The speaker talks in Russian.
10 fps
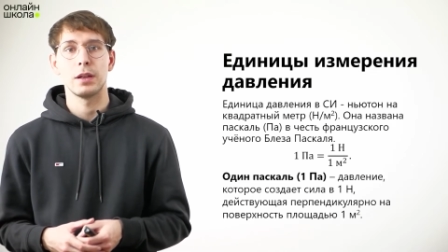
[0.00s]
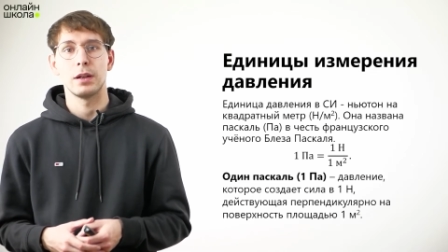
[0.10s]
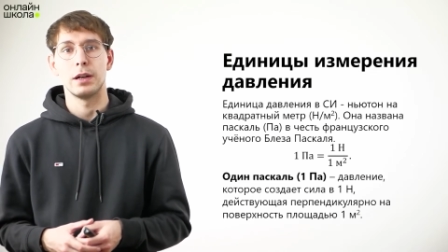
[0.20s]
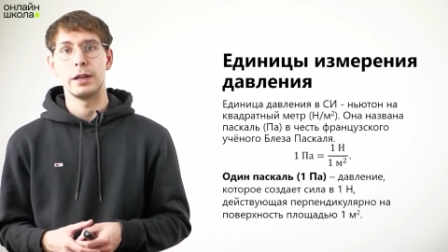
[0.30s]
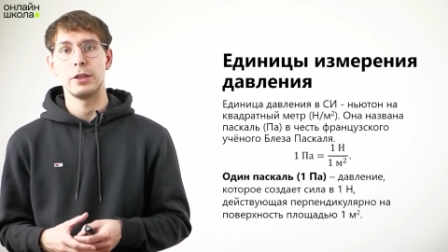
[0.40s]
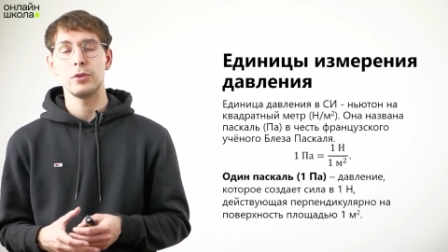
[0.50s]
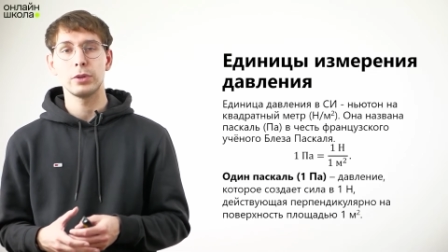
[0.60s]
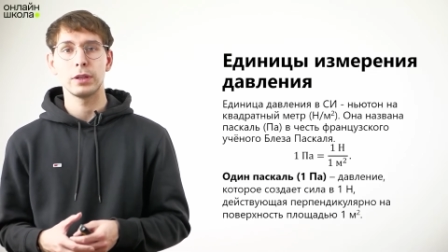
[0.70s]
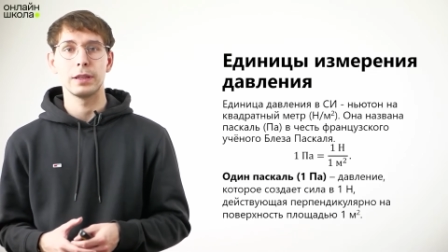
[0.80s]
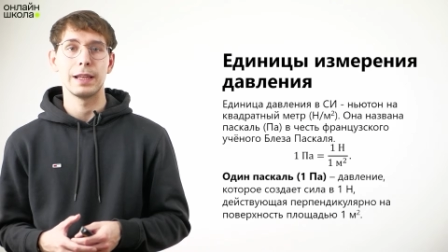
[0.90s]
а,
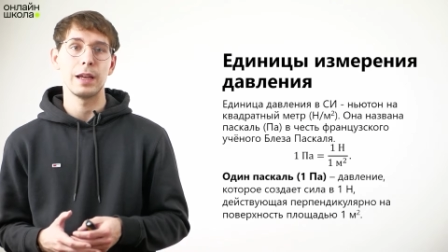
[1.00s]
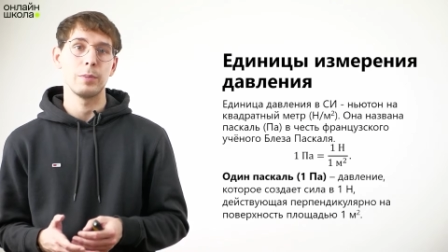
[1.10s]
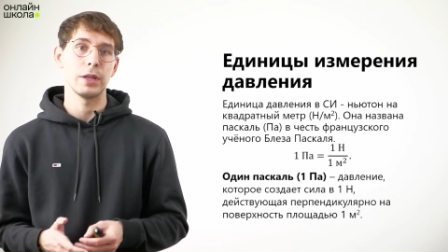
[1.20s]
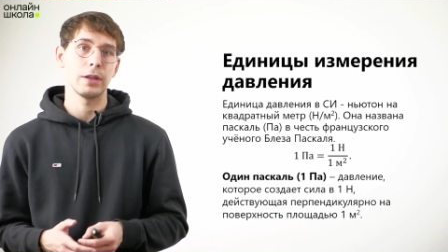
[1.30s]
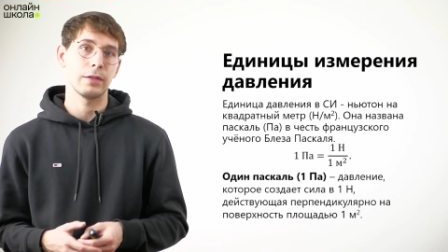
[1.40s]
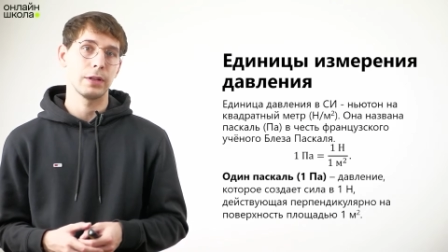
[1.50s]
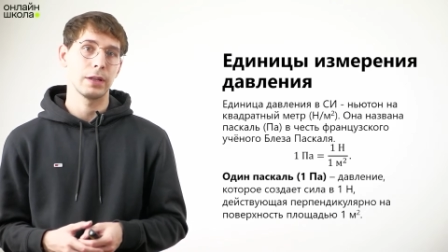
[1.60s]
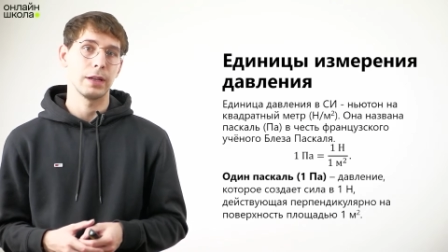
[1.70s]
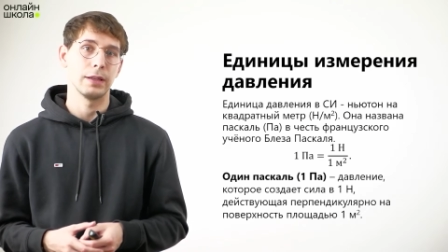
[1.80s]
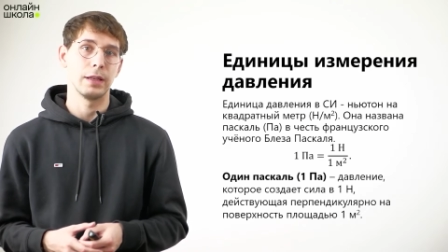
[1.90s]
ньютон на метр
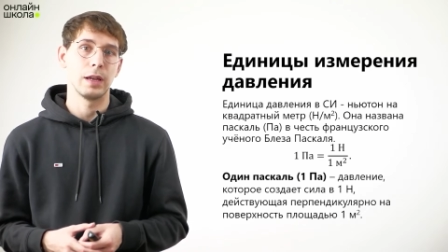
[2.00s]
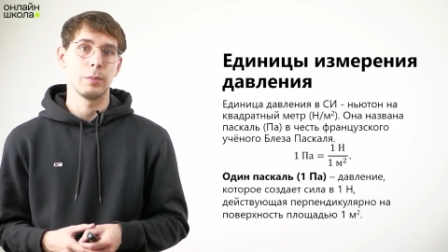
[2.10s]
квадратный,